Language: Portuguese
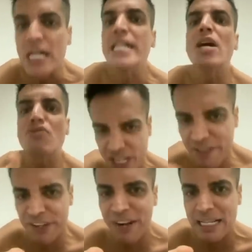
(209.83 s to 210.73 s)
E eu tive
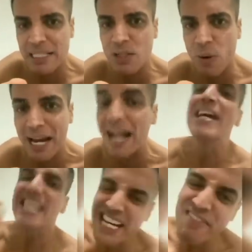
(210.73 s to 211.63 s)
que falar assim com ela.
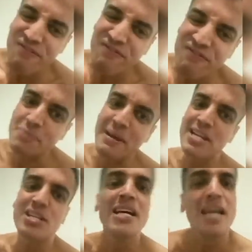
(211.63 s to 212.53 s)

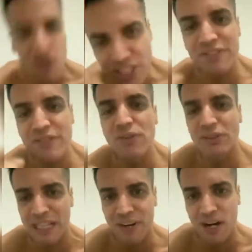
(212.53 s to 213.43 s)
Infelizmente, eu tive que
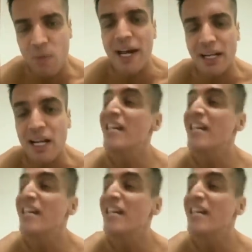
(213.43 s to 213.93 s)
voltar a falar com ela.